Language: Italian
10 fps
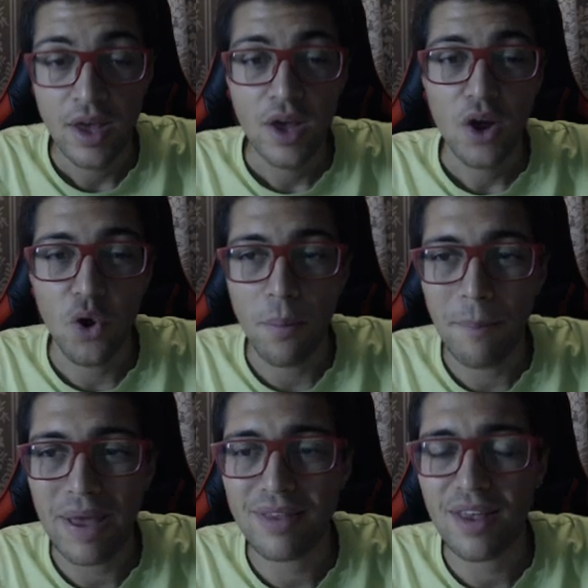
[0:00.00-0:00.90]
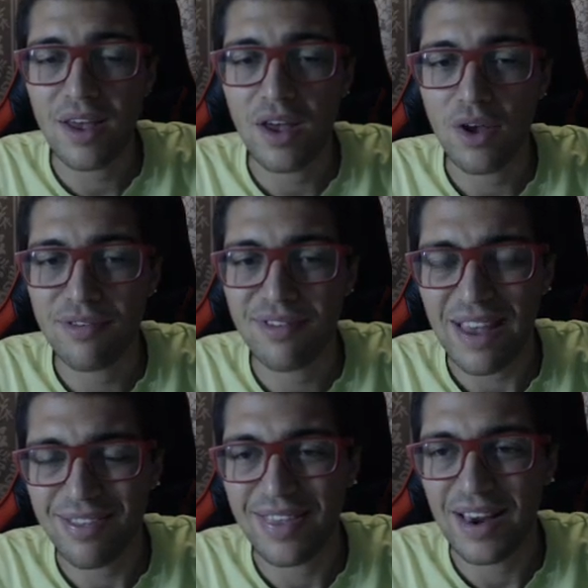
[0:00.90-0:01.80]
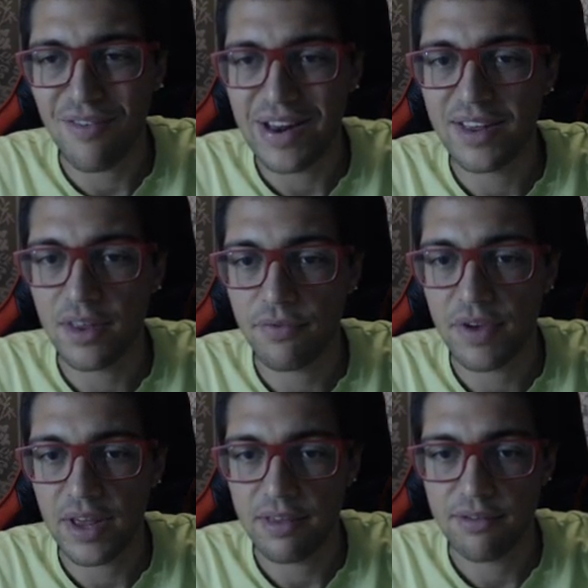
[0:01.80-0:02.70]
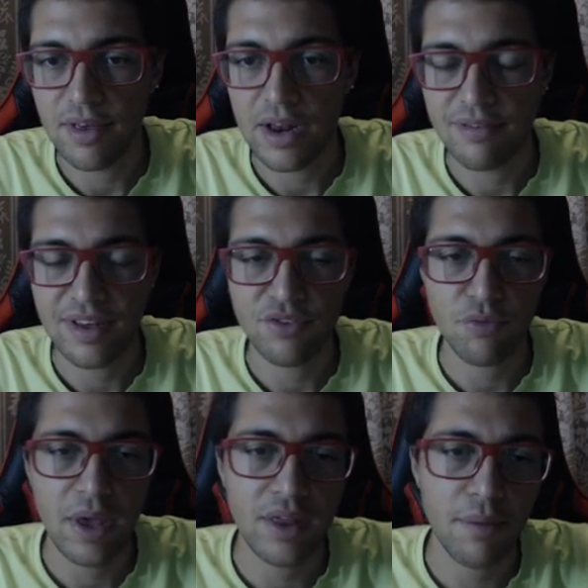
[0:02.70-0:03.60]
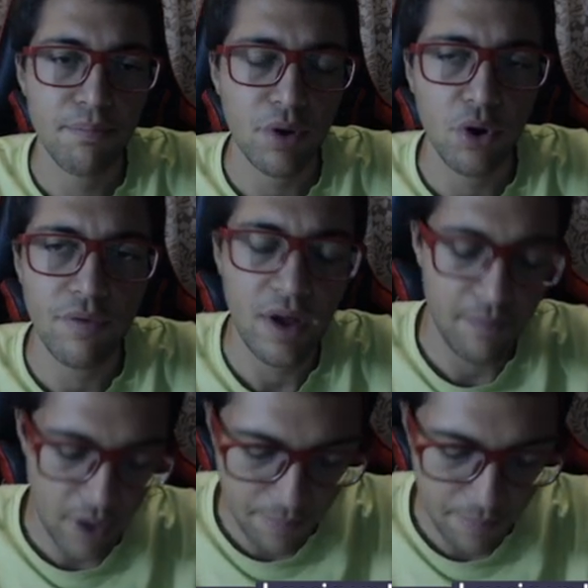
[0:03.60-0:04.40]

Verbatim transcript: Con ben 7 livelli di differenza, Zandormain prova a